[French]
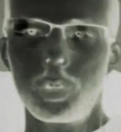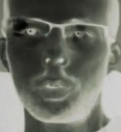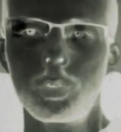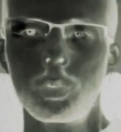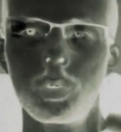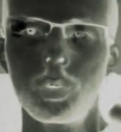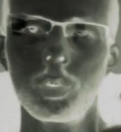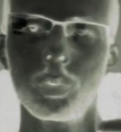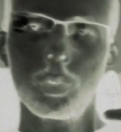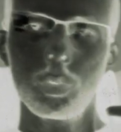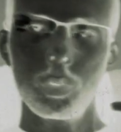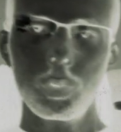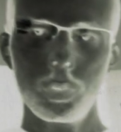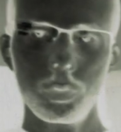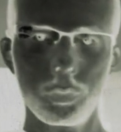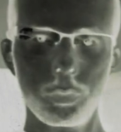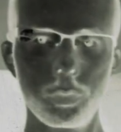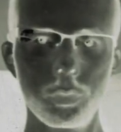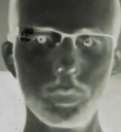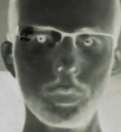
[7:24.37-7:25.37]
Donc en gros,
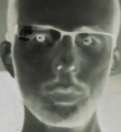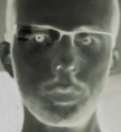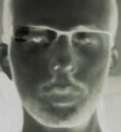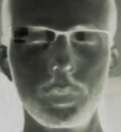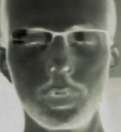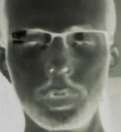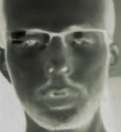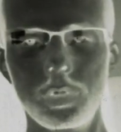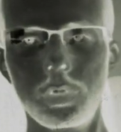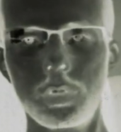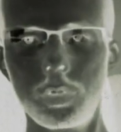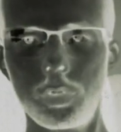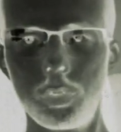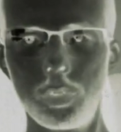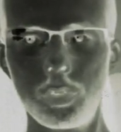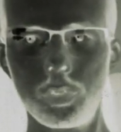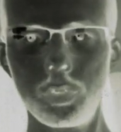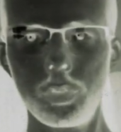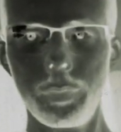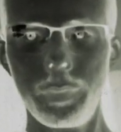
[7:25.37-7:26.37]
quand, vous, quand
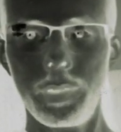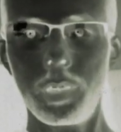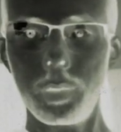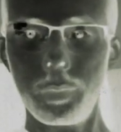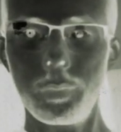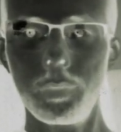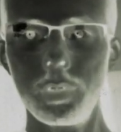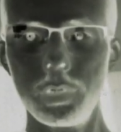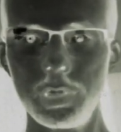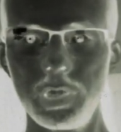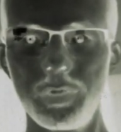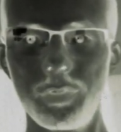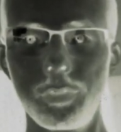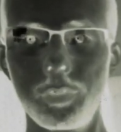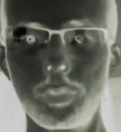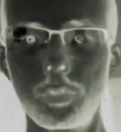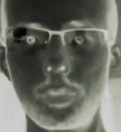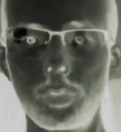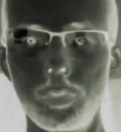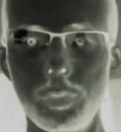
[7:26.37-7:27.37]
le jeu met commande, il
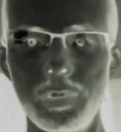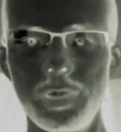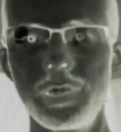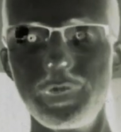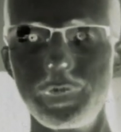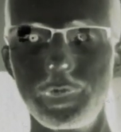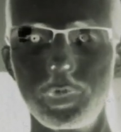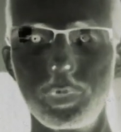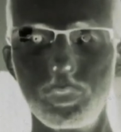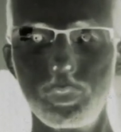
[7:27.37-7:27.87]
faut que tu choisisses un